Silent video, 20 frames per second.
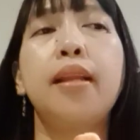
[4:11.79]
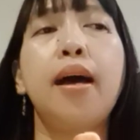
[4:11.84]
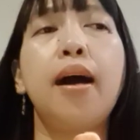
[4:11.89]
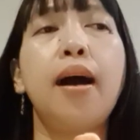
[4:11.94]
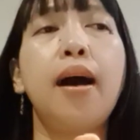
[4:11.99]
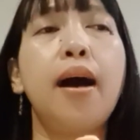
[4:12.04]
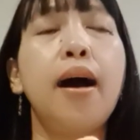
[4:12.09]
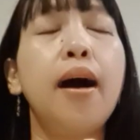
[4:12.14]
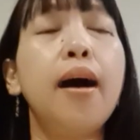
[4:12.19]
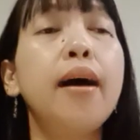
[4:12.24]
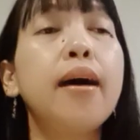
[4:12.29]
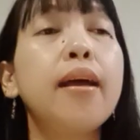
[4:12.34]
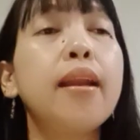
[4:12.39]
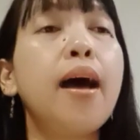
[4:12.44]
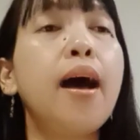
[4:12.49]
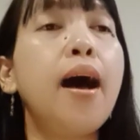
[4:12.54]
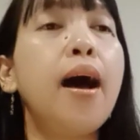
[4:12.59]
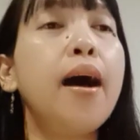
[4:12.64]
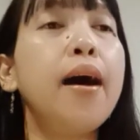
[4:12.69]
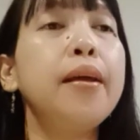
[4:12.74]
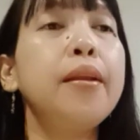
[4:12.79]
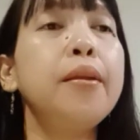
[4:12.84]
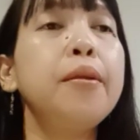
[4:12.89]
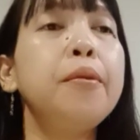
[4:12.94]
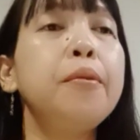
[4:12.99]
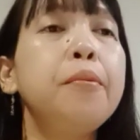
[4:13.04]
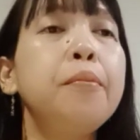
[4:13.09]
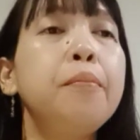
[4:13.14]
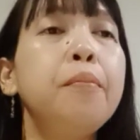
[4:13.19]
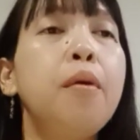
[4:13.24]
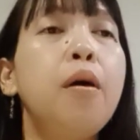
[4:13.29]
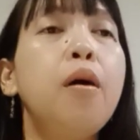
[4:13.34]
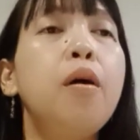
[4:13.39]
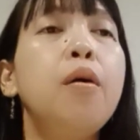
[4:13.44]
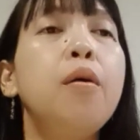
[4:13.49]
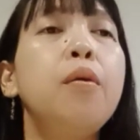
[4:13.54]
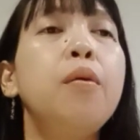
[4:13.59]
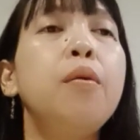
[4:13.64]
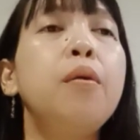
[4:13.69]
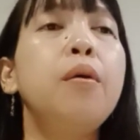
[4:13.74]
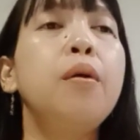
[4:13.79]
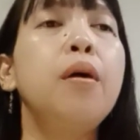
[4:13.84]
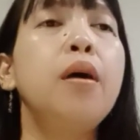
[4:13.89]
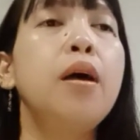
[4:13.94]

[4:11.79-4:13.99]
nakaraan mo,